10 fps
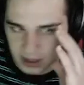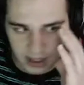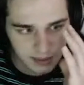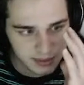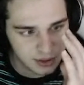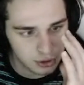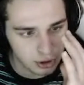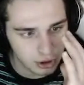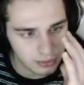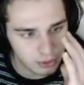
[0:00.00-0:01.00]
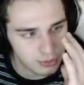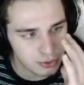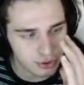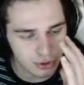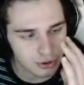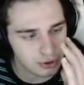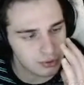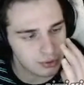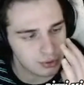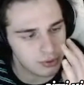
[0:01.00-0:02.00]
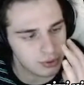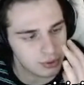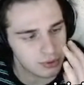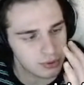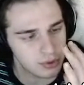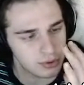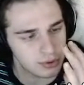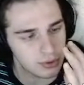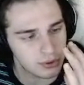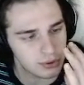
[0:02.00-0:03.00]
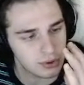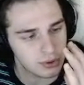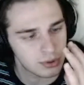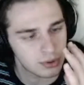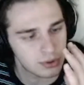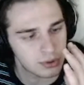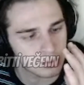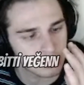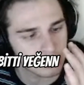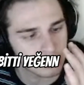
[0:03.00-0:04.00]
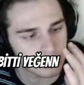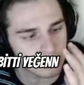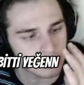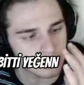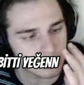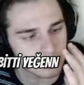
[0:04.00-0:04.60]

Elim titriyor görebiliyor musunuz? Bitti mi dayı? Bitti ya.